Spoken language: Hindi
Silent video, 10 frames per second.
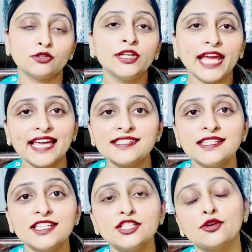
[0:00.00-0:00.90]
कोई
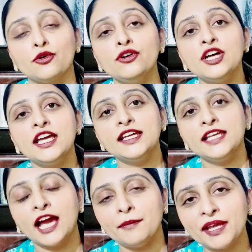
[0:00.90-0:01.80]
ऐसी चीज़ हो
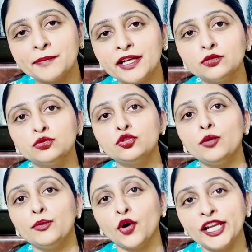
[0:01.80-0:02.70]
कि हम एक बार दूध
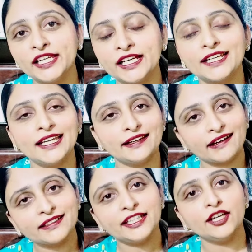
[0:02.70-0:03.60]
को बॉईल करके रख